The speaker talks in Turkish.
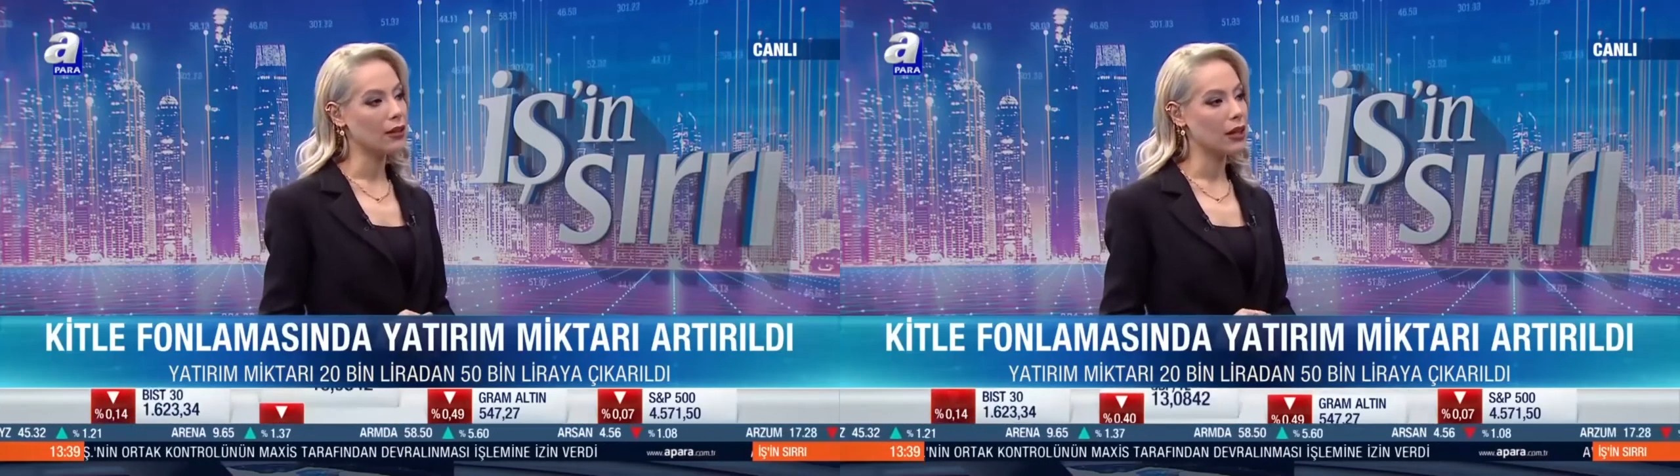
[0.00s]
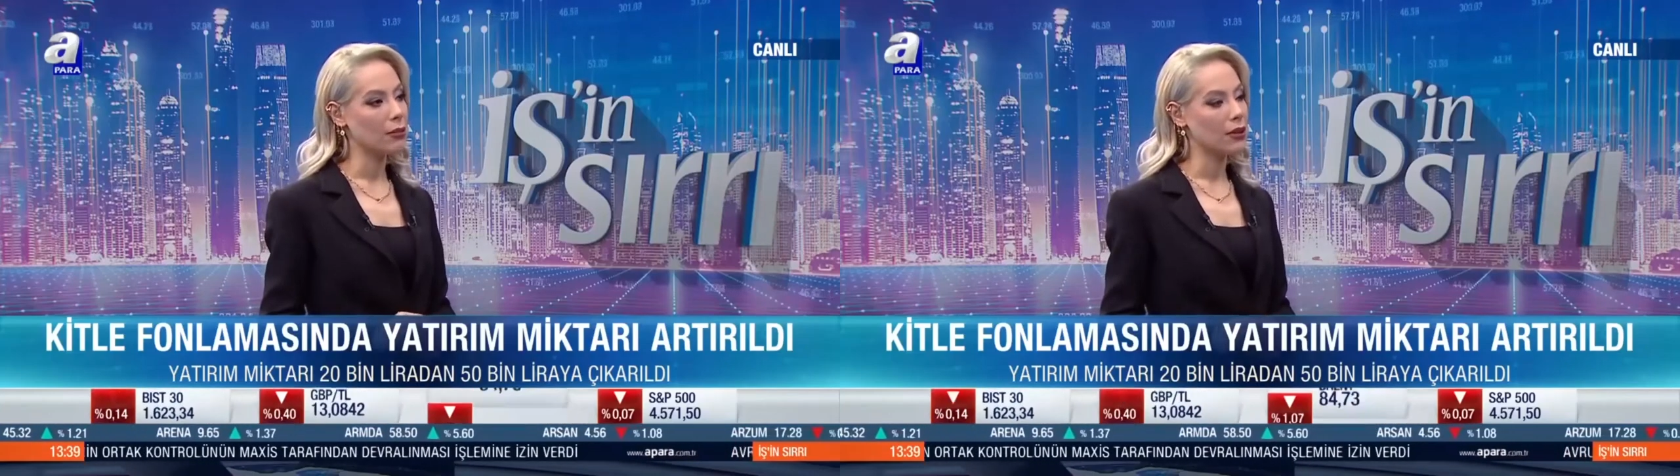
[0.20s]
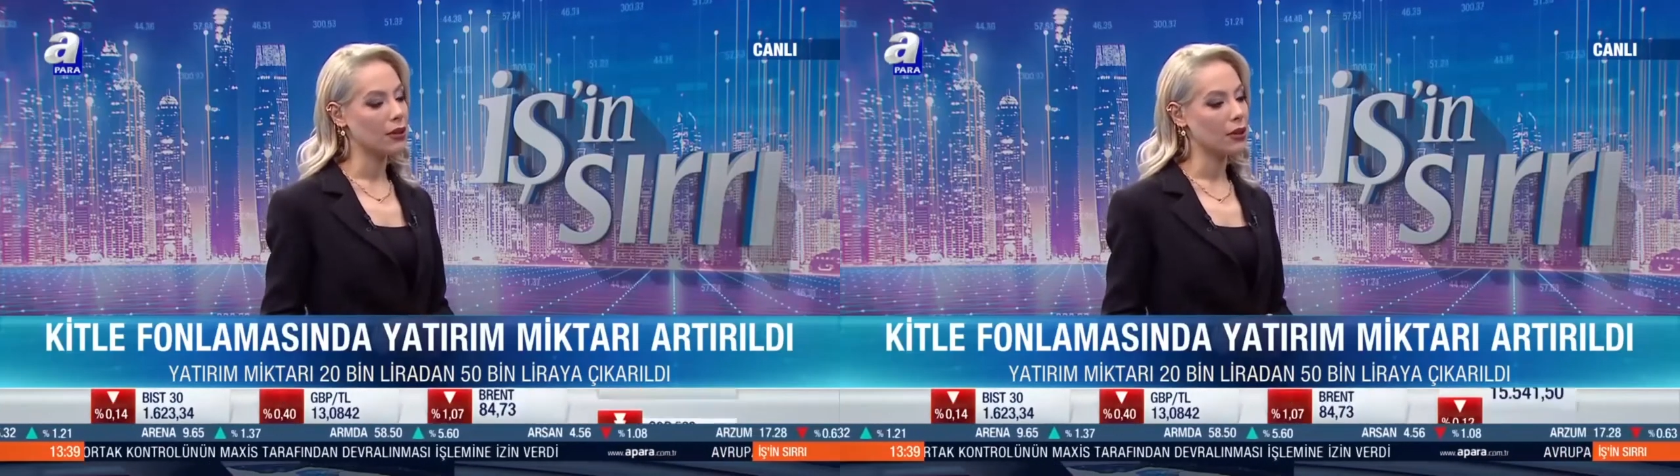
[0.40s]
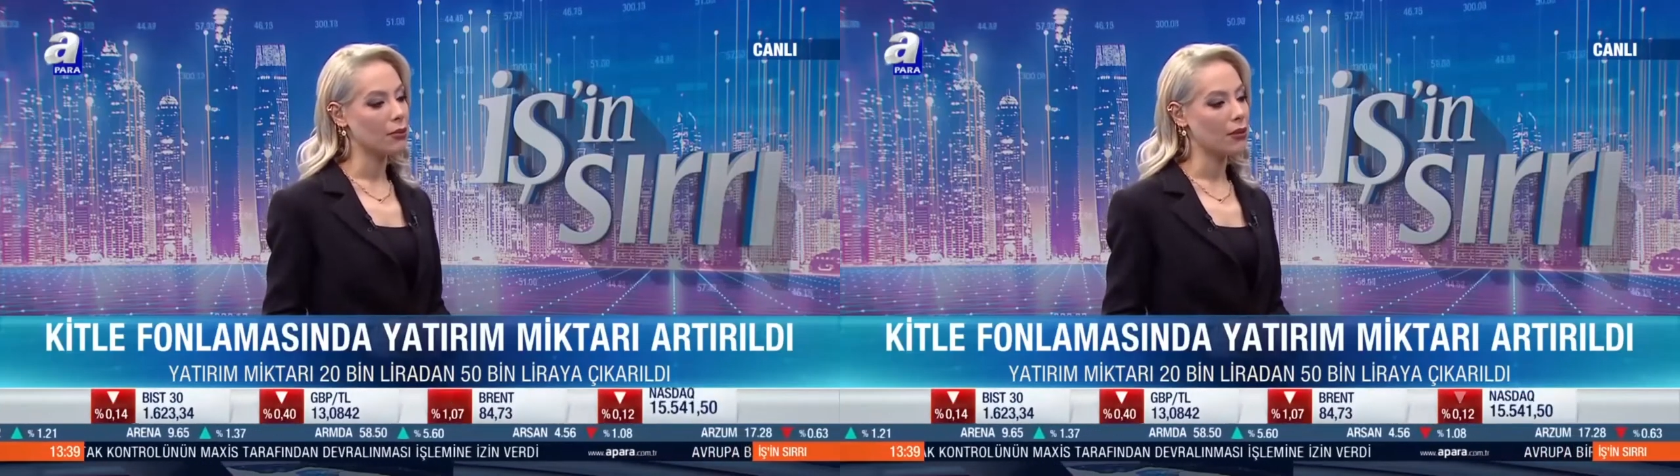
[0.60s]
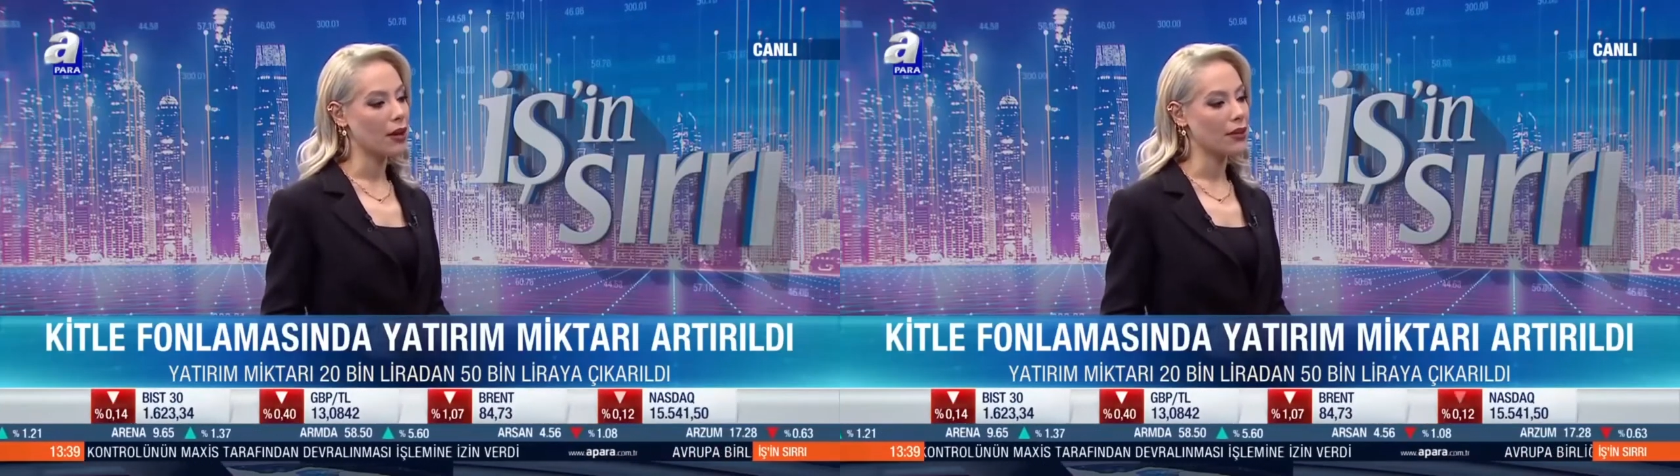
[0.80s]
tebliğde
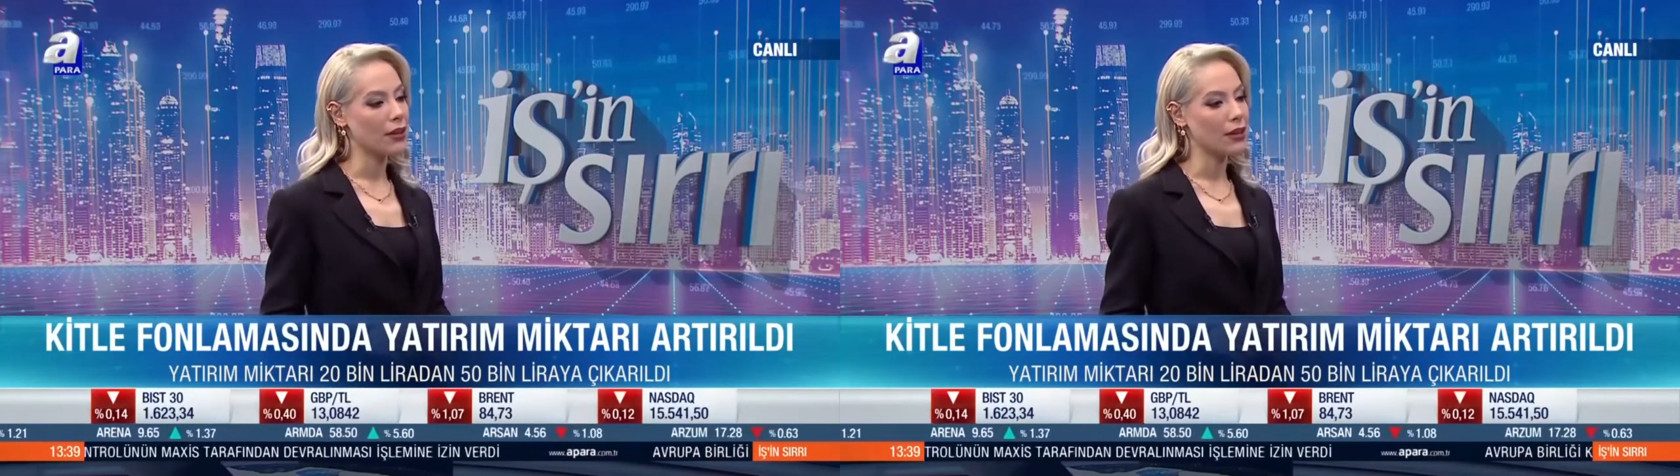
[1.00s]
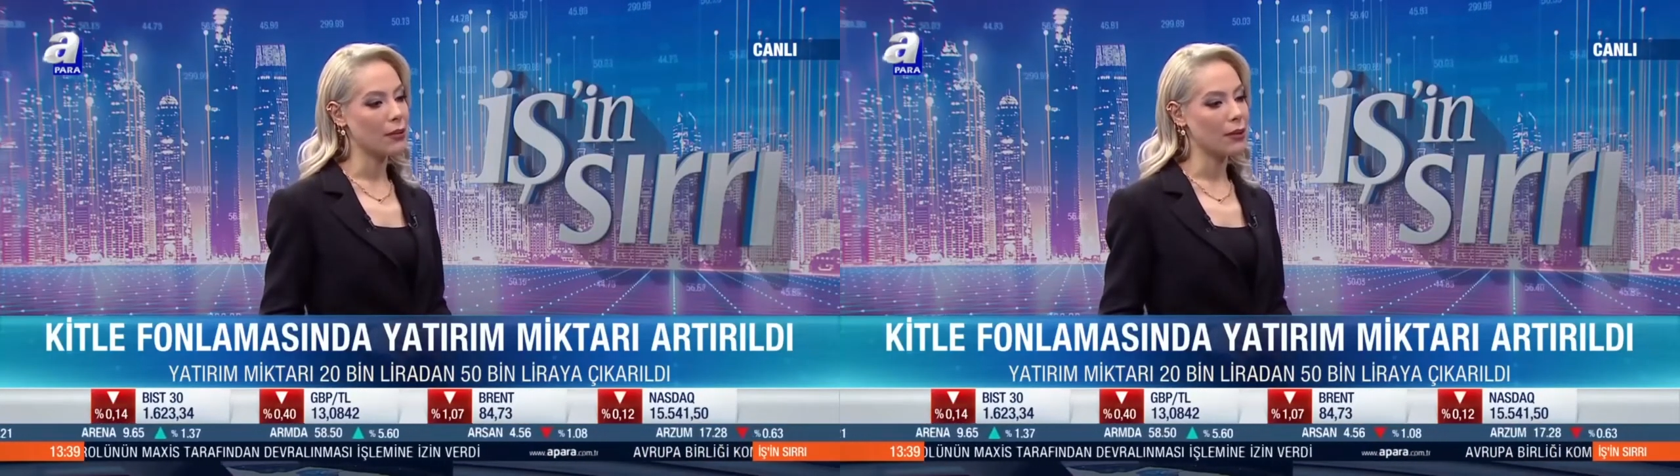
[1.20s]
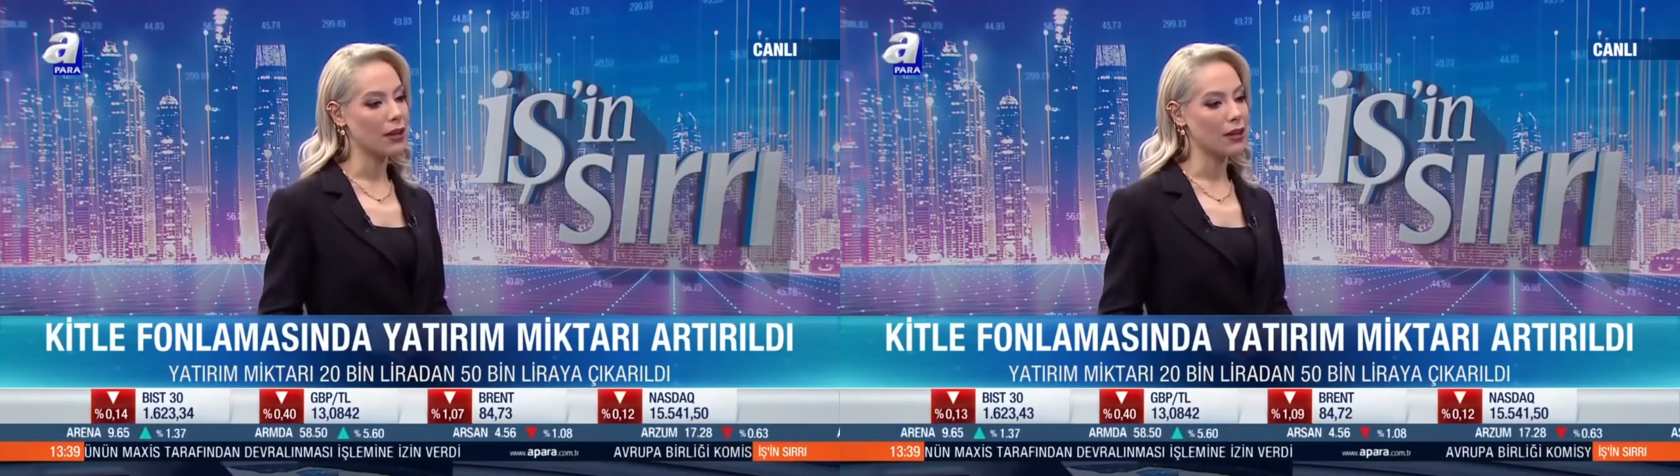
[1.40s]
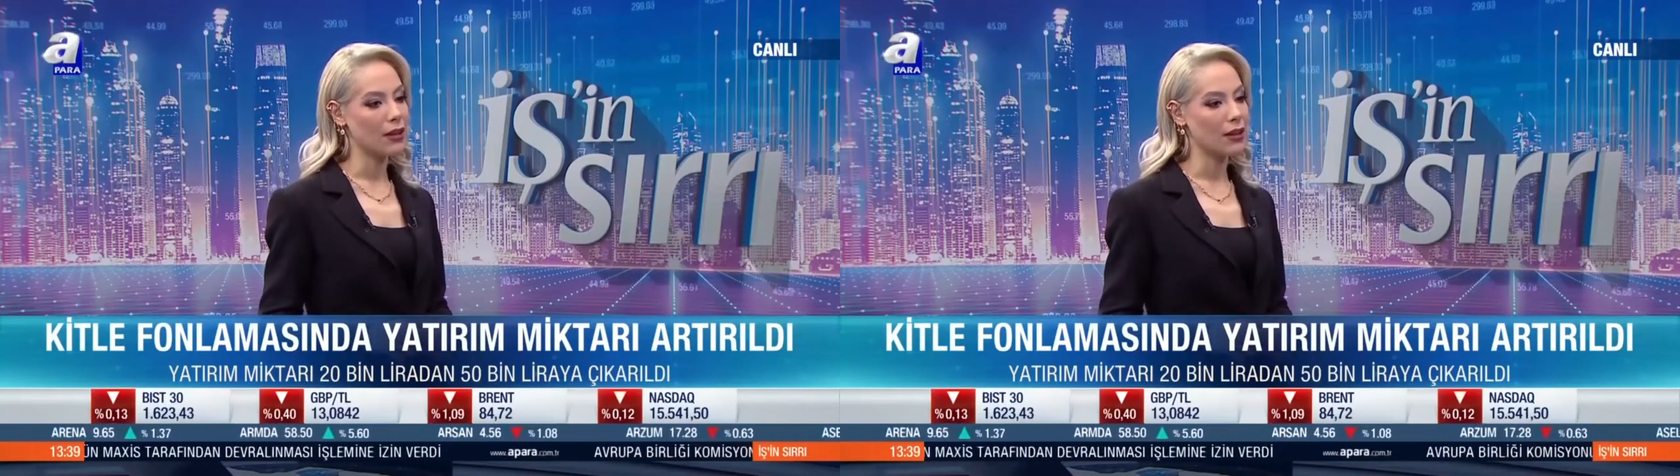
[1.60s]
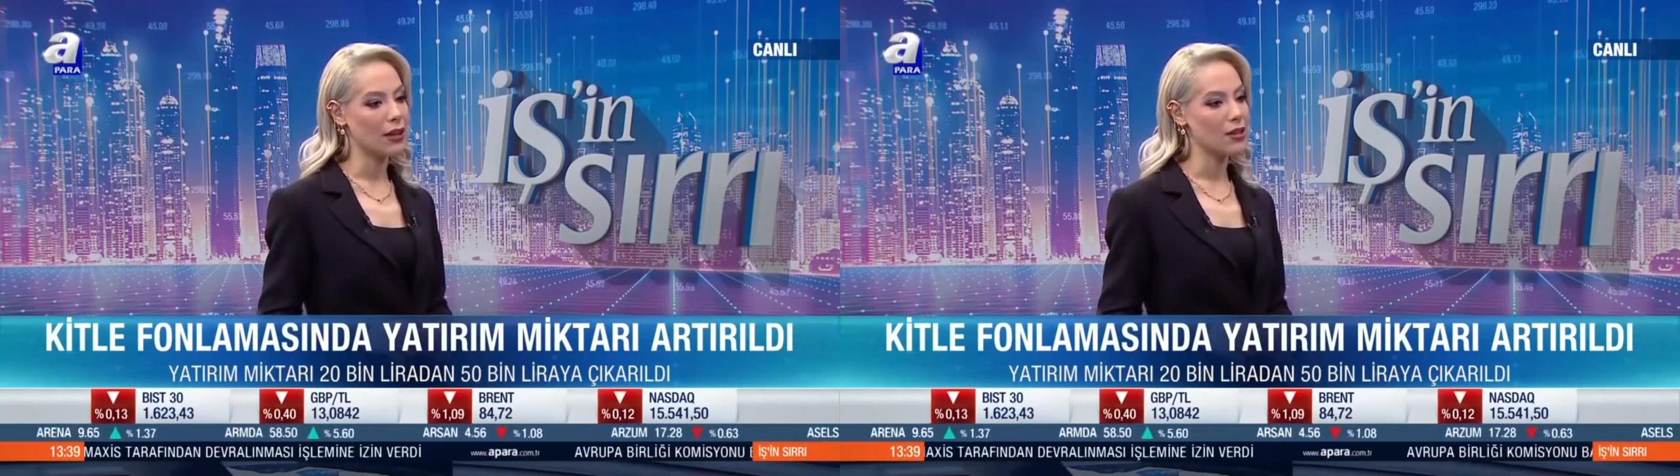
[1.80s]
yapılan
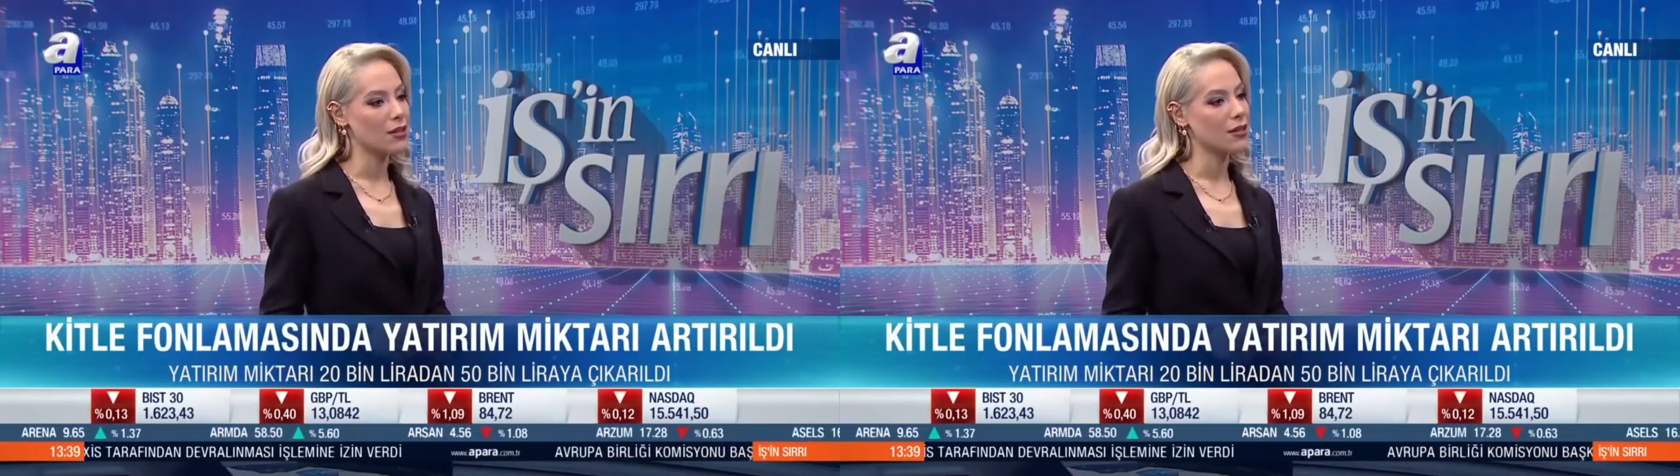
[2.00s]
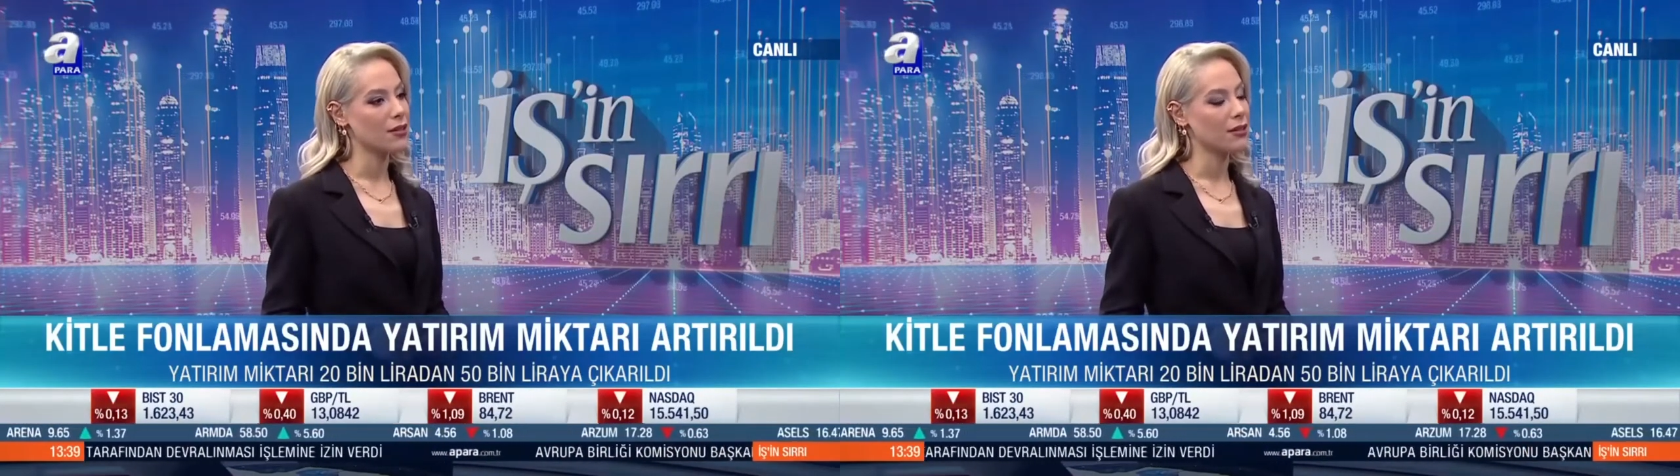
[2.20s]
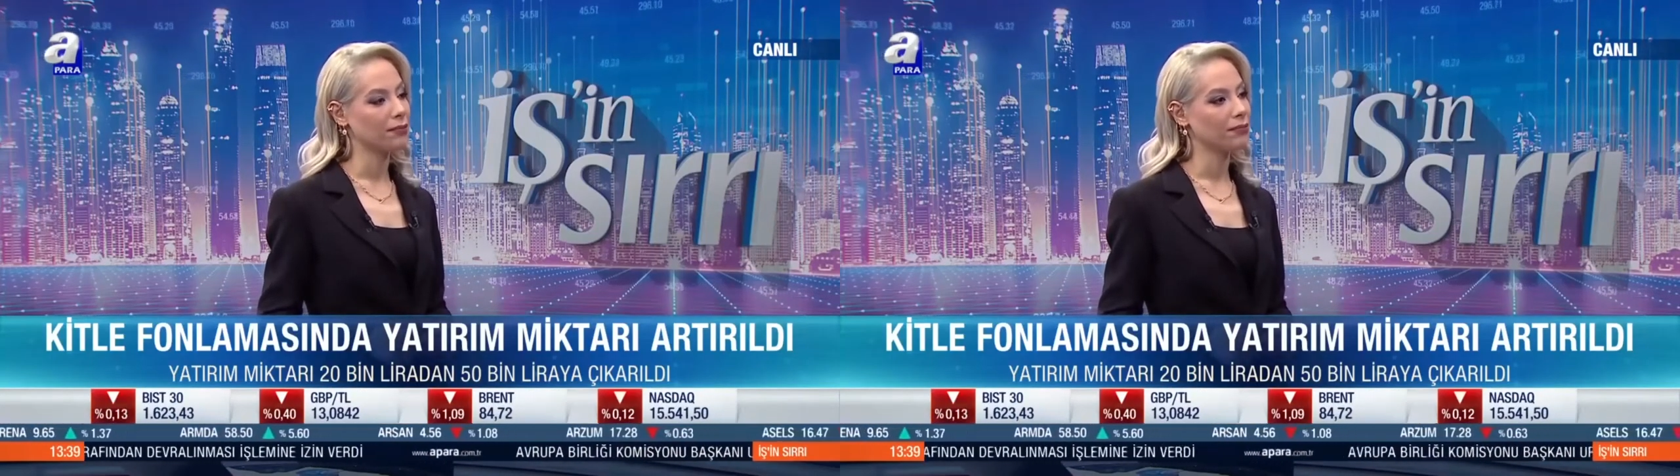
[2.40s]
yenilemeler ne dersiniz?